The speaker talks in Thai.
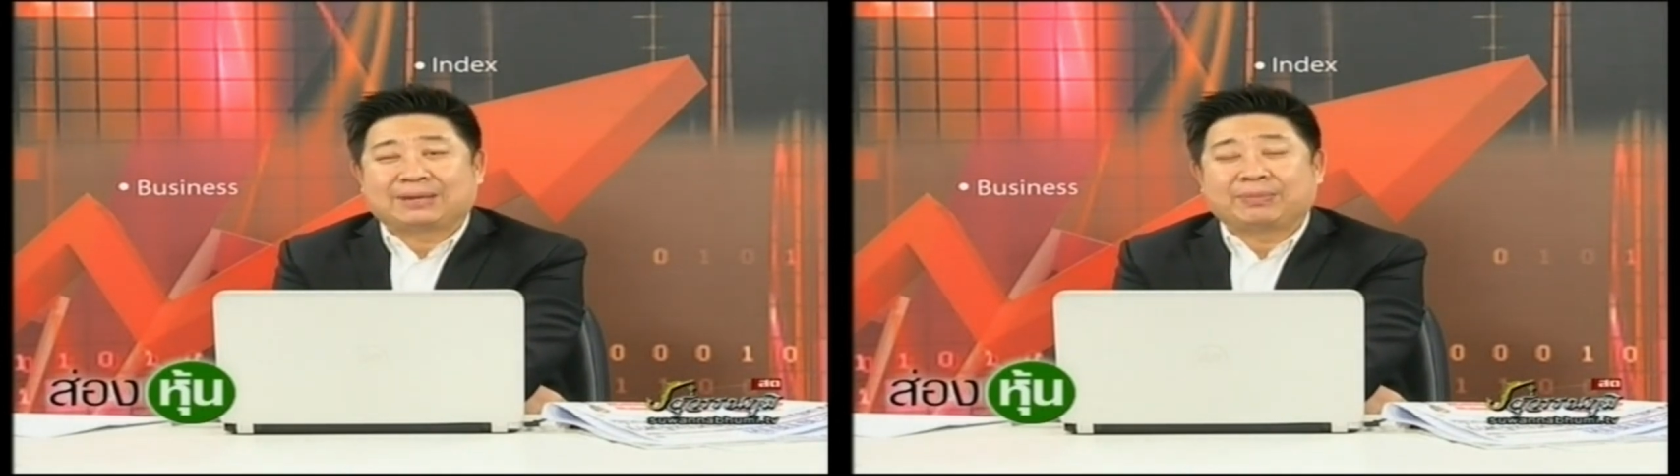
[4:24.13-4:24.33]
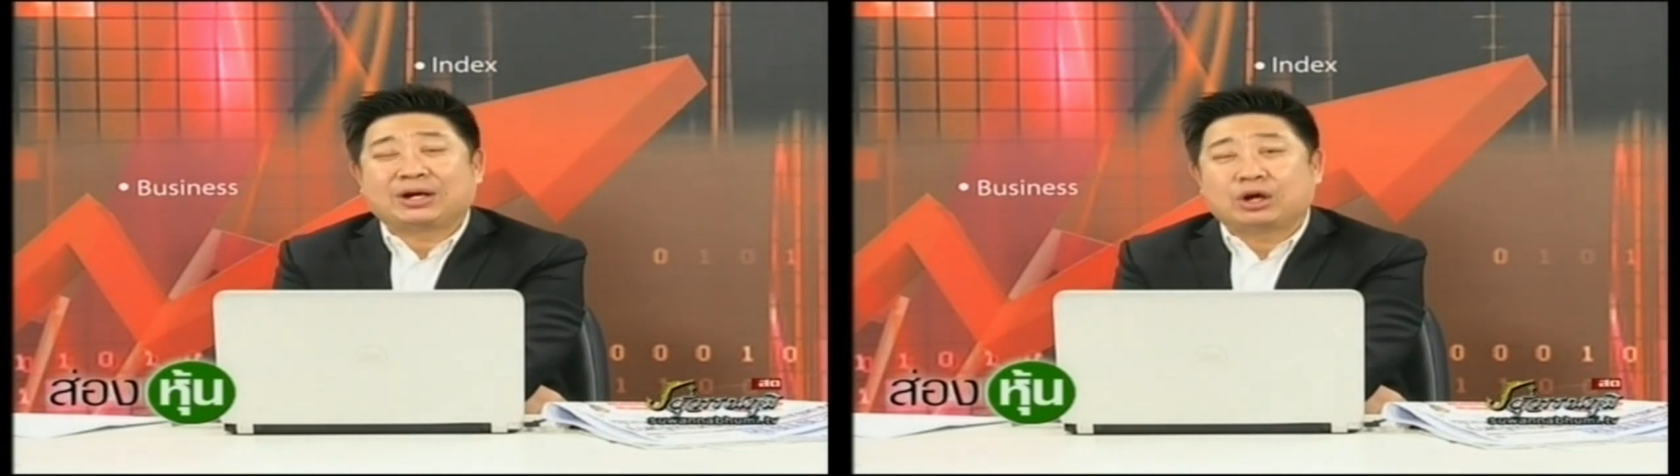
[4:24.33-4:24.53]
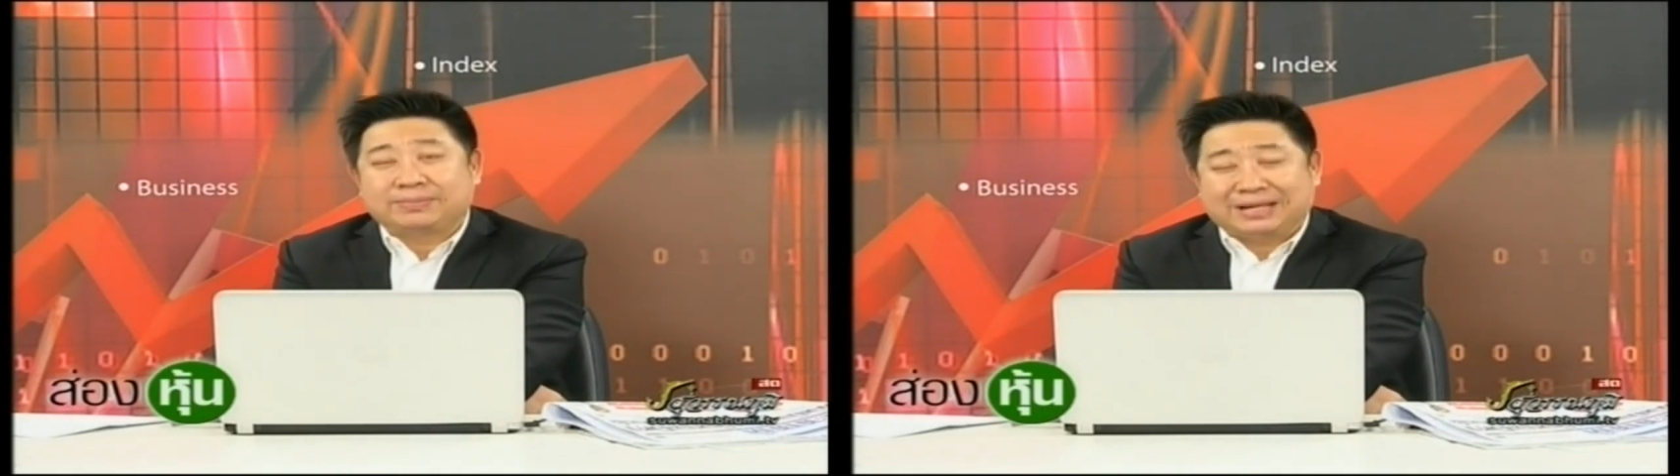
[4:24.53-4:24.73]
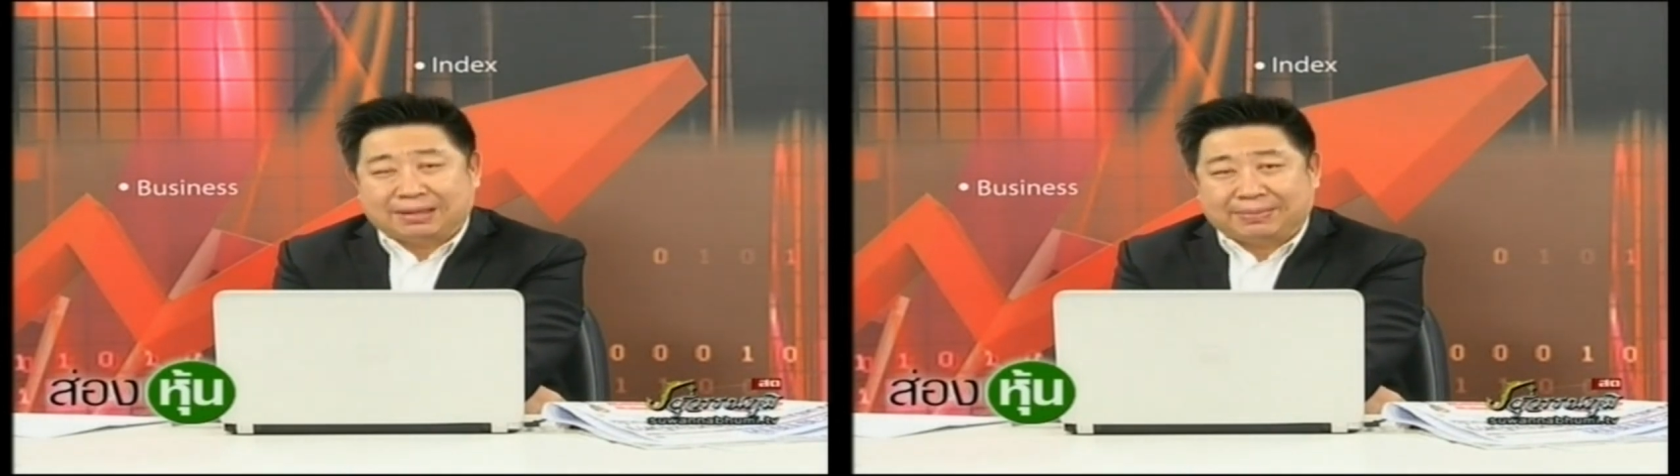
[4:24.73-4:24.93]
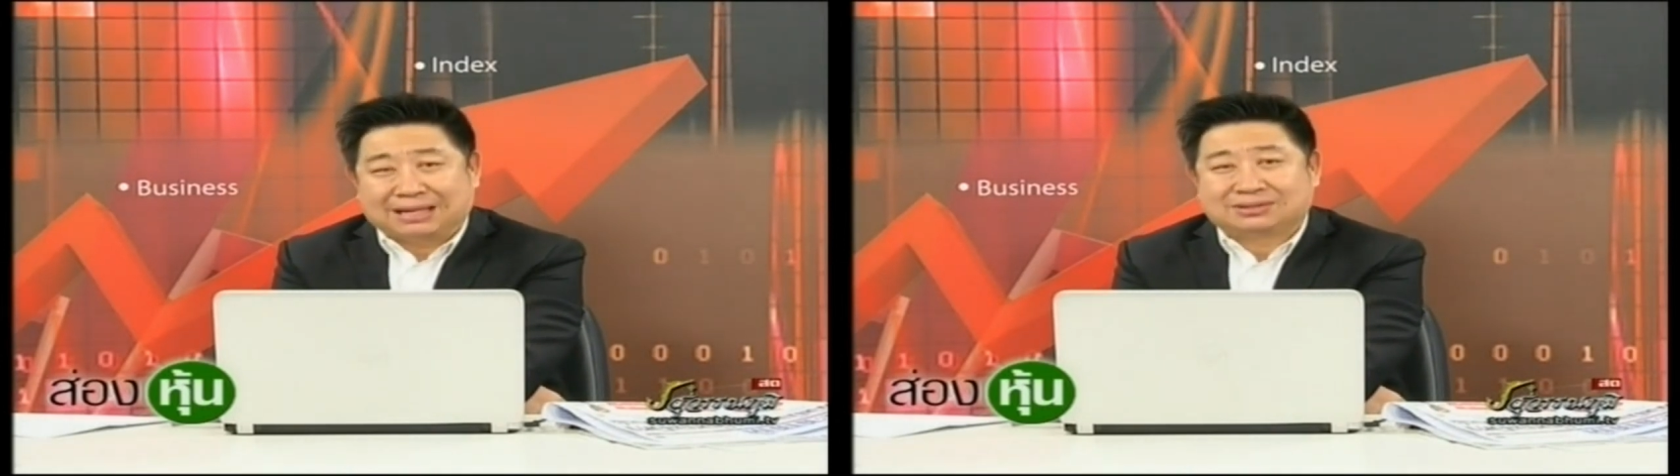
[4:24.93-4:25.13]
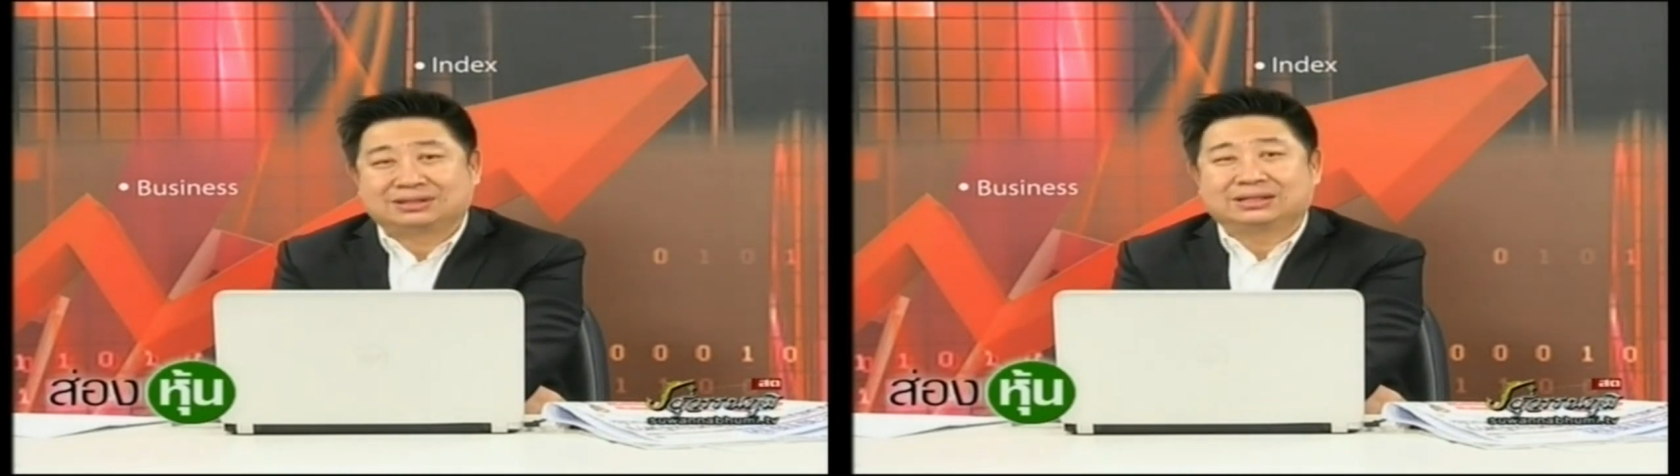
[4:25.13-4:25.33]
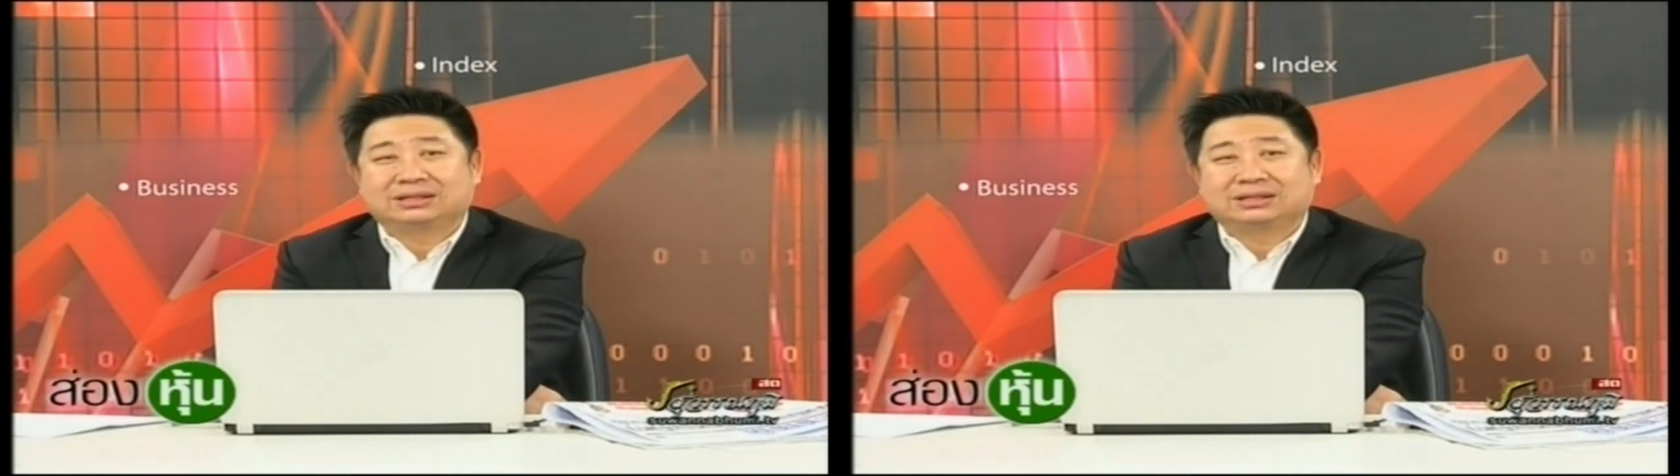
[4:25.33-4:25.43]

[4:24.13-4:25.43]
ยังไม่ค่อยมีกำลังซื้